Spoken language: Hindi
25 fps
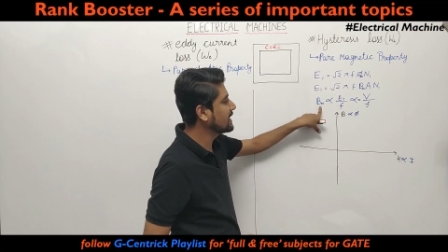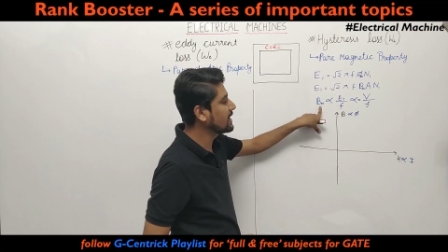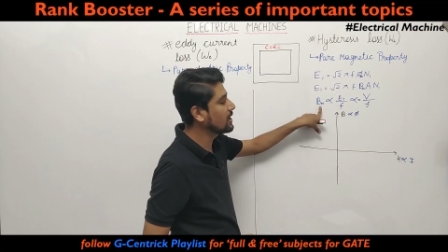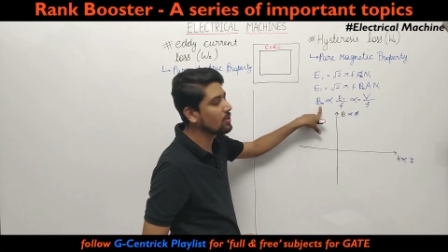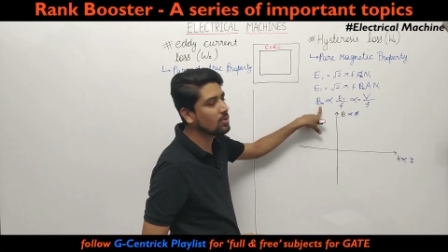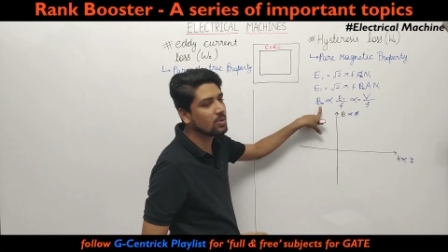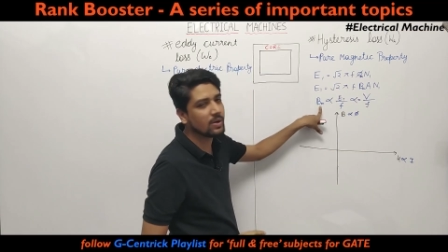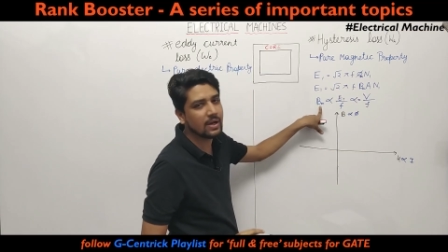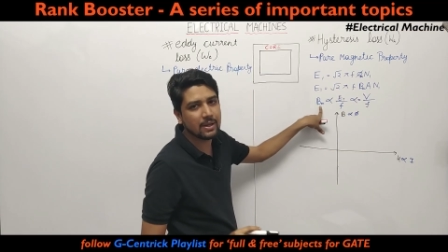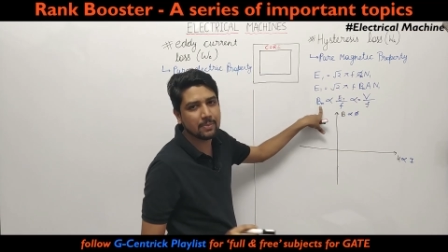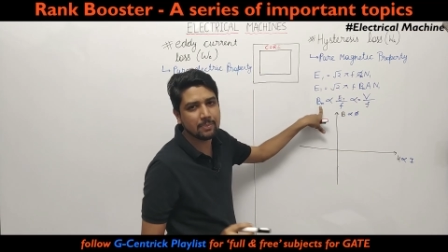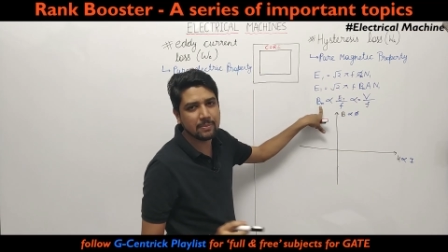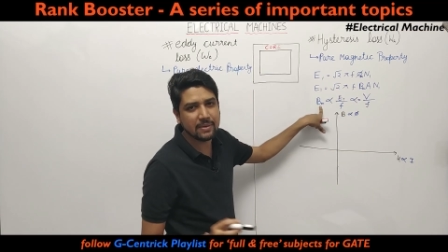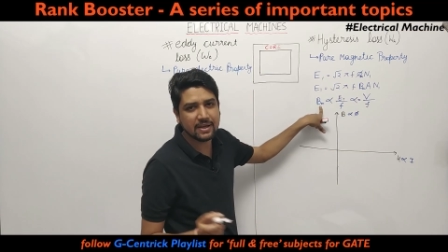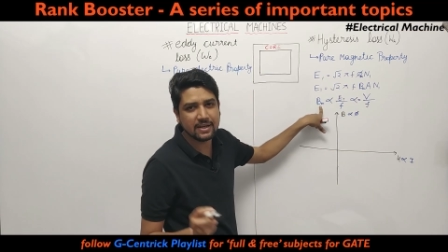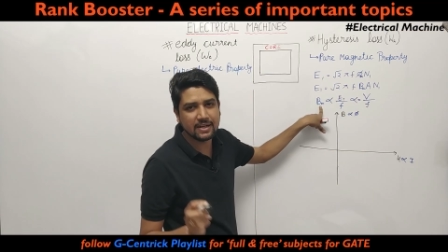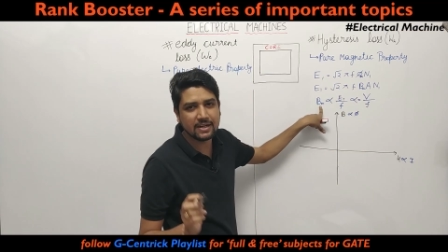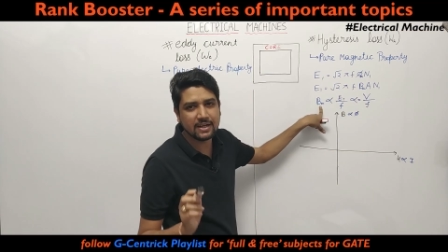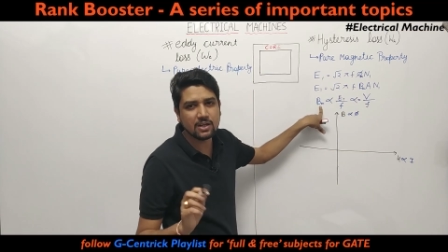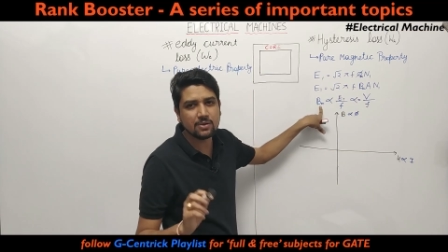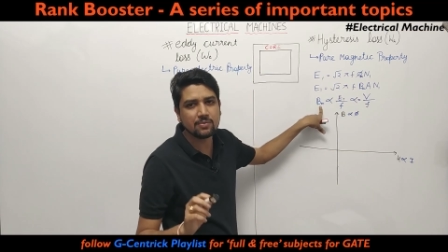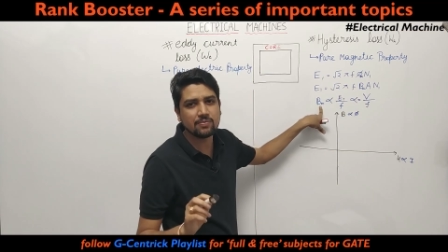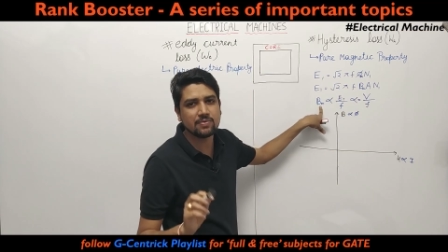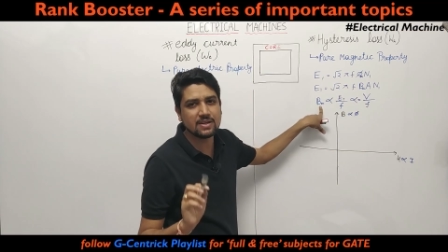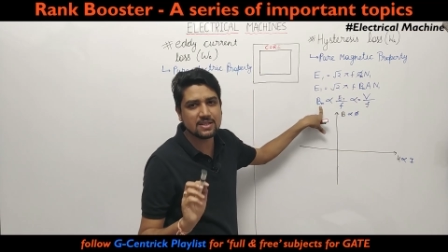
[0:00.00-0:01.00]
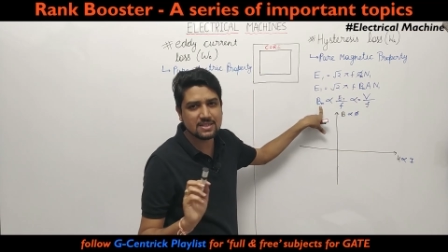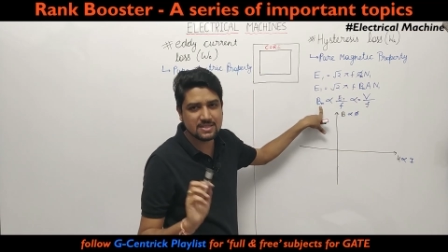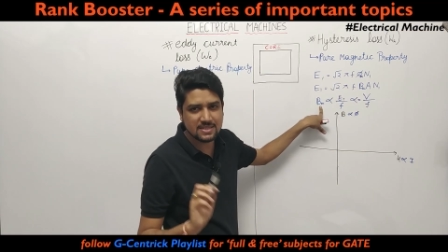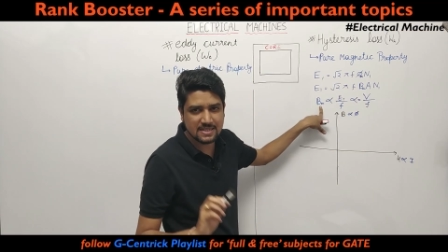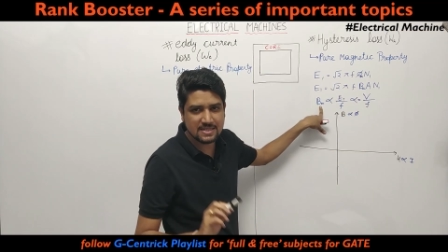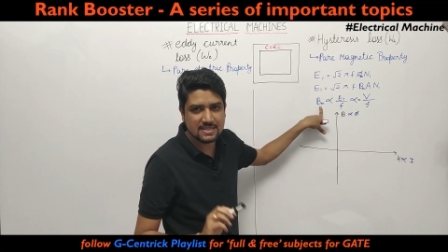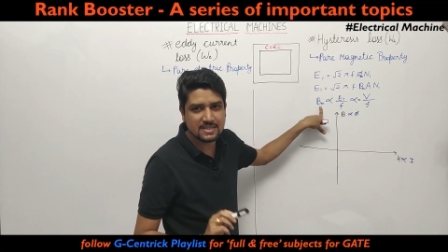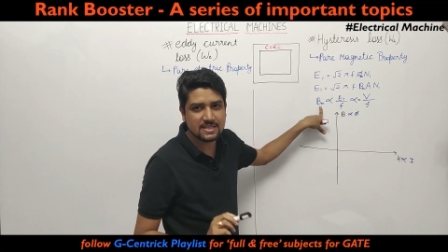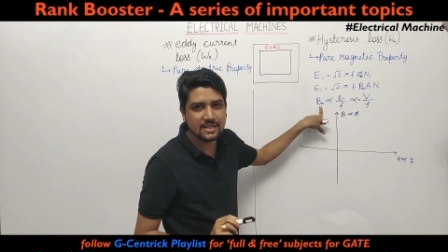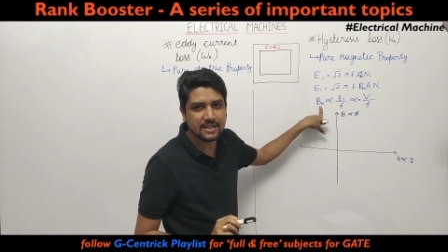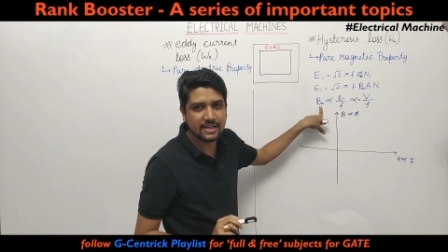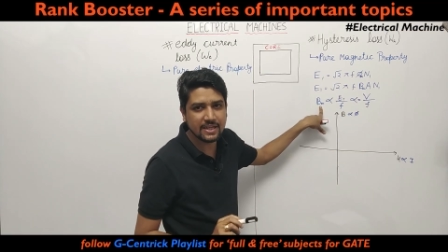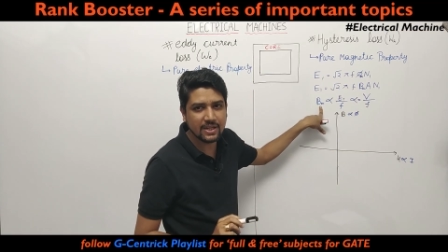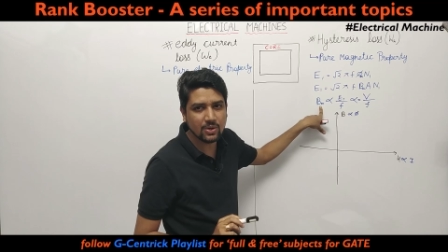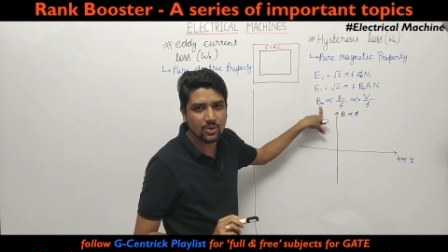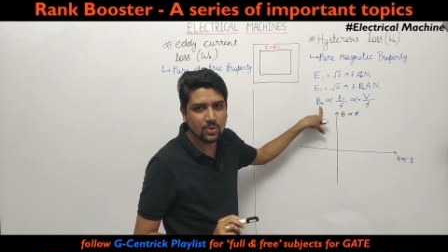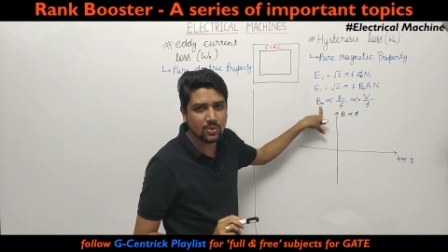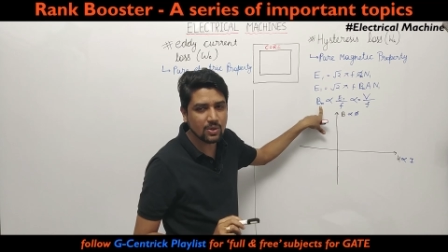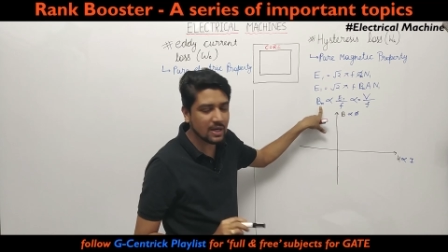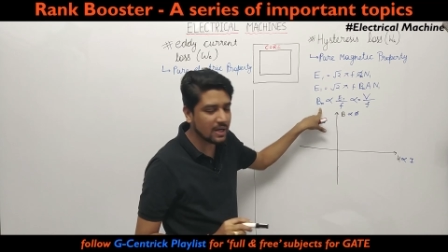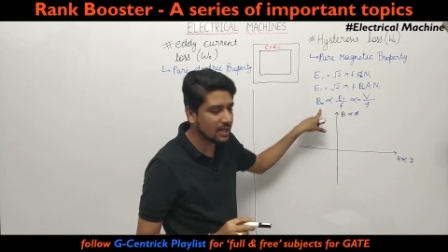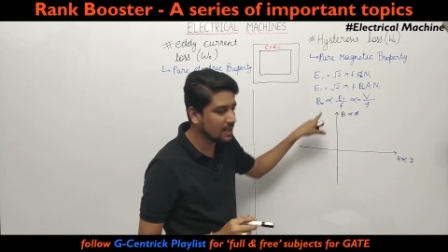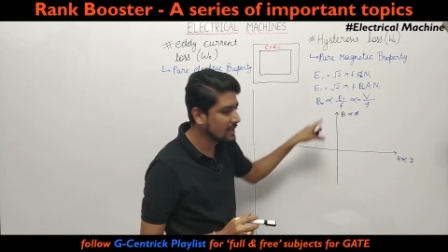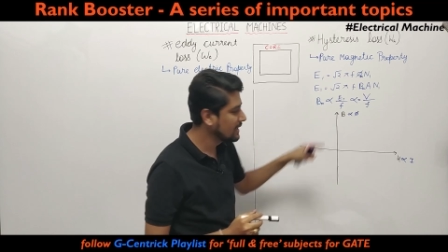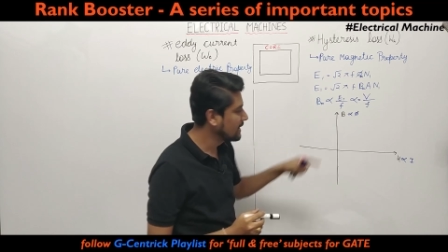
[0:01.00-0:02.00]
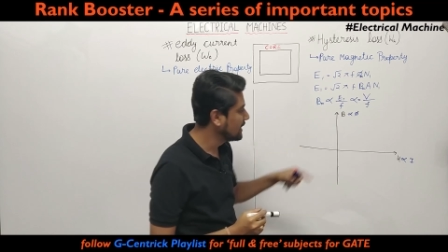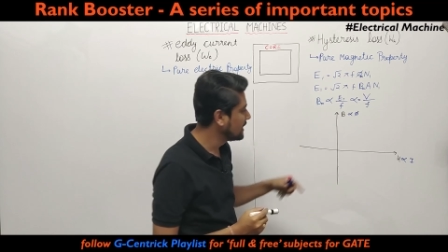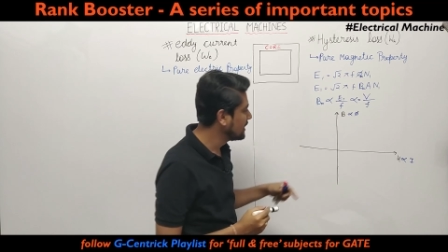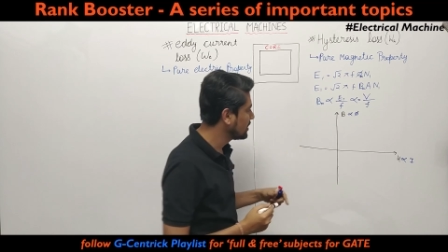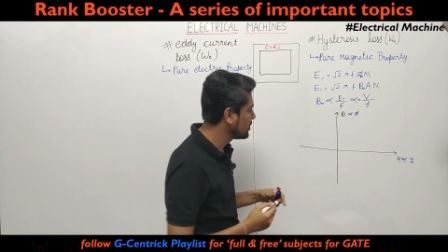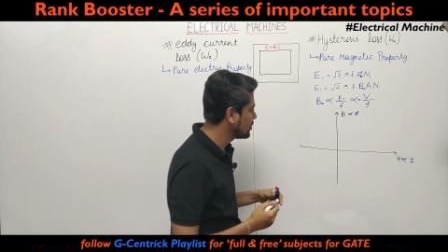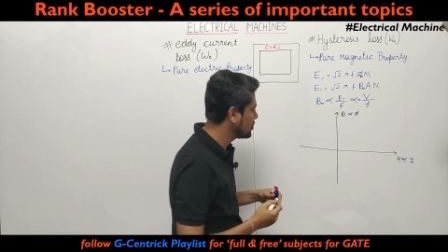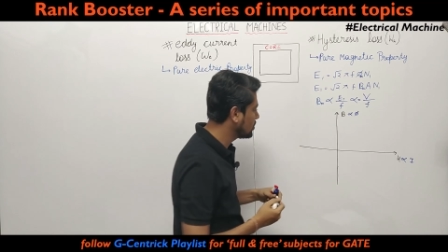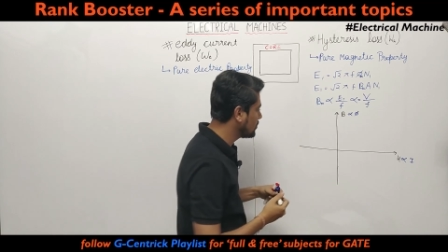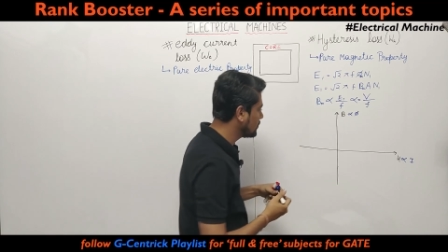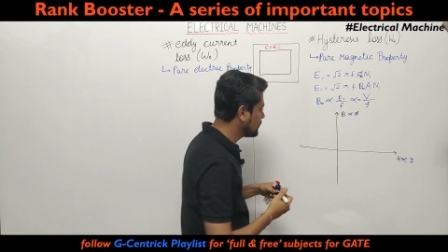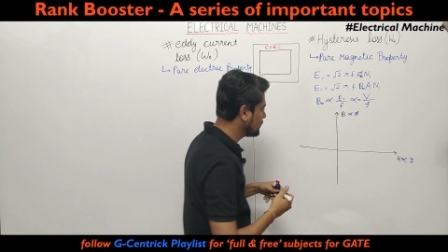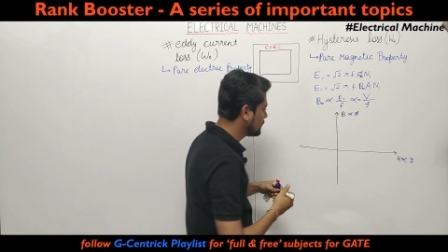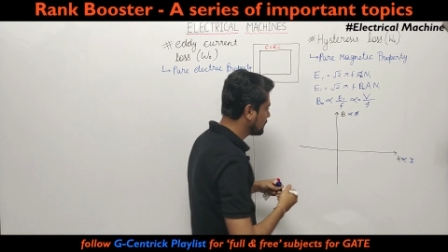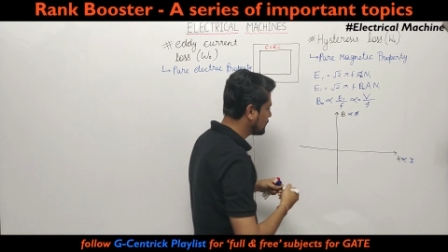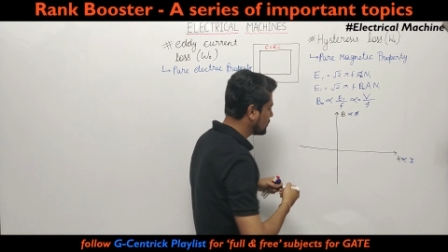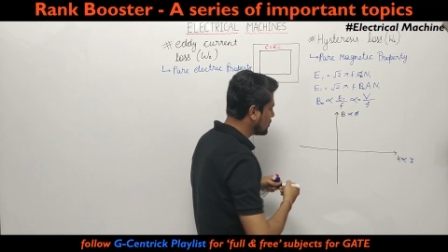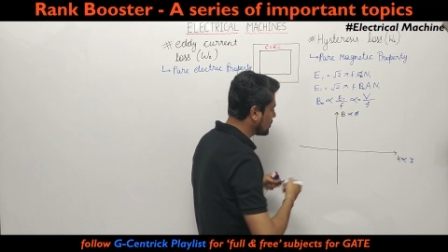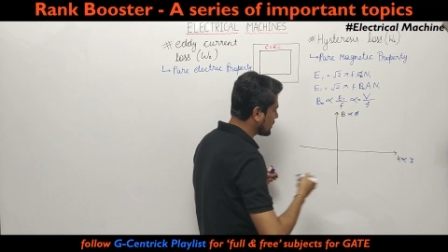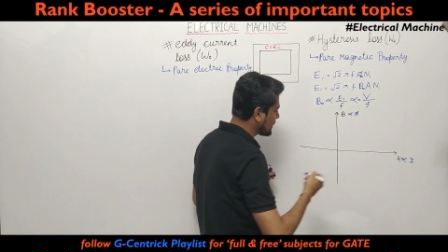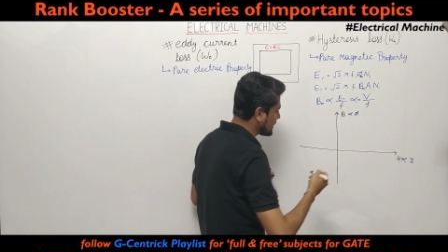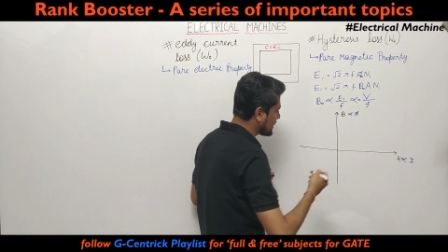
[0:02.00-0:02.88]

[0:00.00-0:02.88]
क्या होगा एक मैग्नेटिक फ्लक्स डेंसिटी होगा तो वो